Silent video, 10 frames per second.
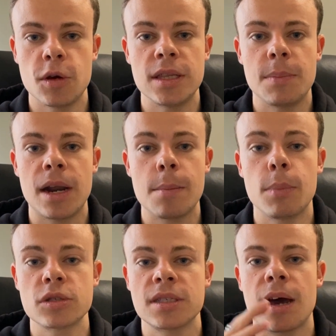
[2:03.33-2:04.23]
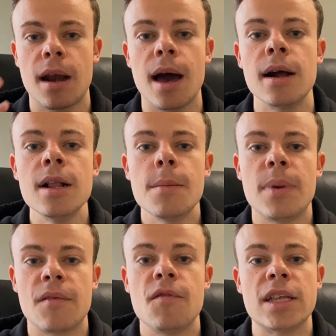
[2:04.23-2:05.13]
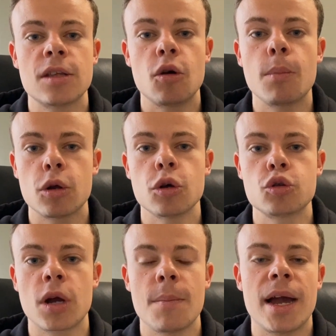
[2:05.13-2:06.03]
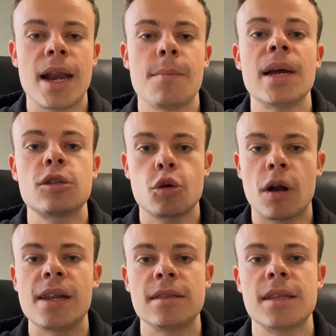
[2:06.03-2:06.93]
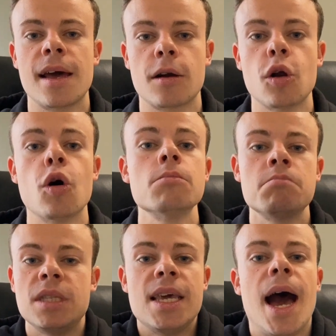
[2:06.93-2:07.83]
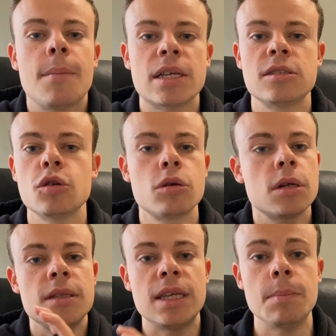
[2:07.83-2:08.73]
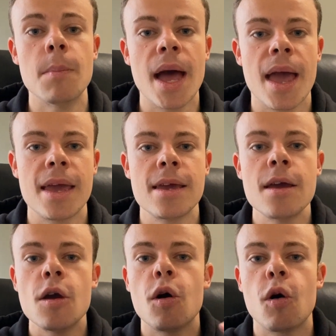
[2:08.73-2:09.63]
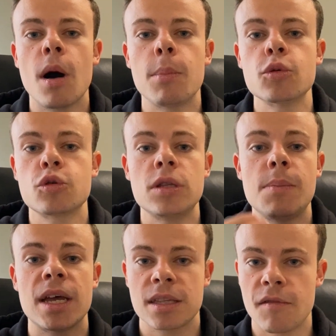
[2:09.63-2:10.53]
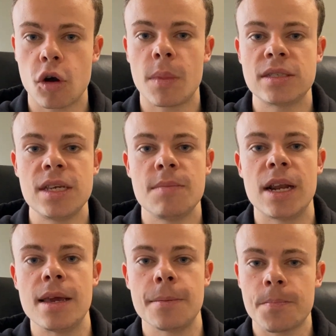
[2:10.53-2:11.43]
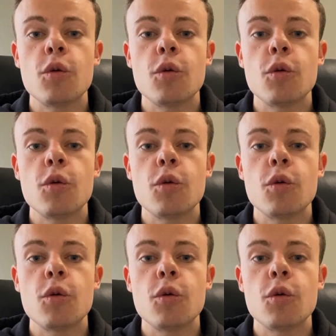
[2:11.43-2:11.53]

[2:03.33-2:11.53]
quindi per impostarla per vendere un prodotto che magari mettono all'interno di Amazon, di eBay o appunto di piattaforme simili.